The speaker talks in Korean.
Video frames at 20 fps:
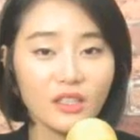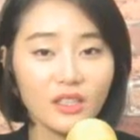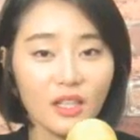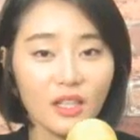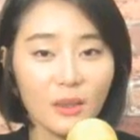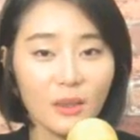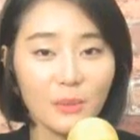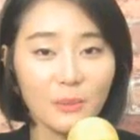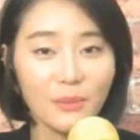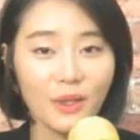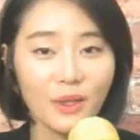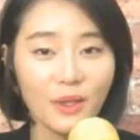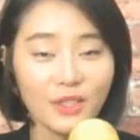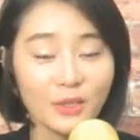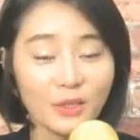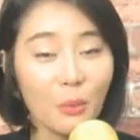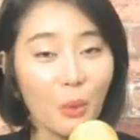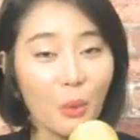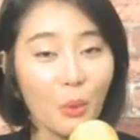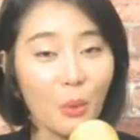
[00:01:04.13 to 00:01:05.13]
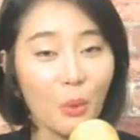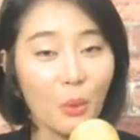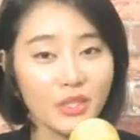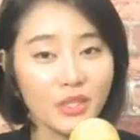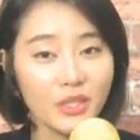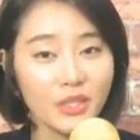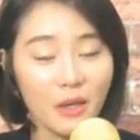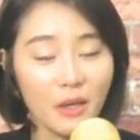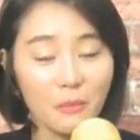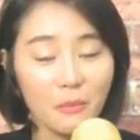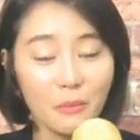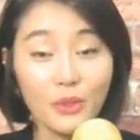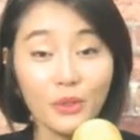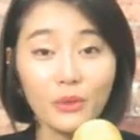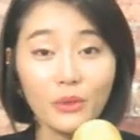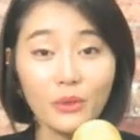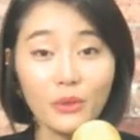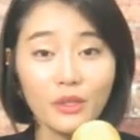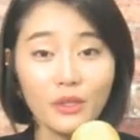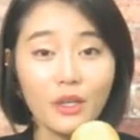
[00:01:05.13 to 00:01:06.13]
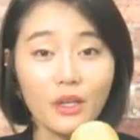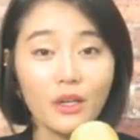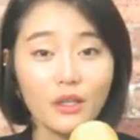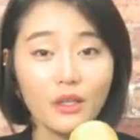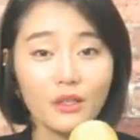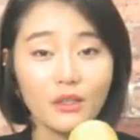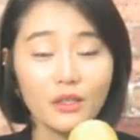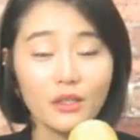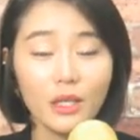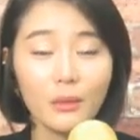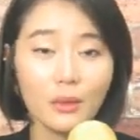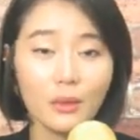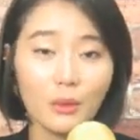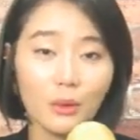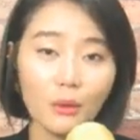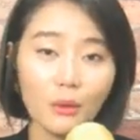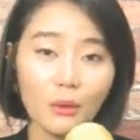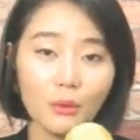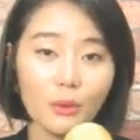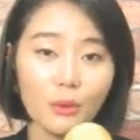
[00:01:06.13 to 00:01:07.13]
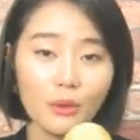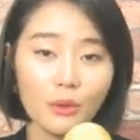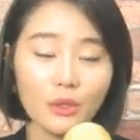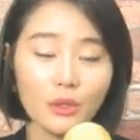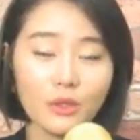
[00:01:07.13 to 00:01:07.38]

느낌? 스모그 연상? 뭐 이런 느낌이더라고요.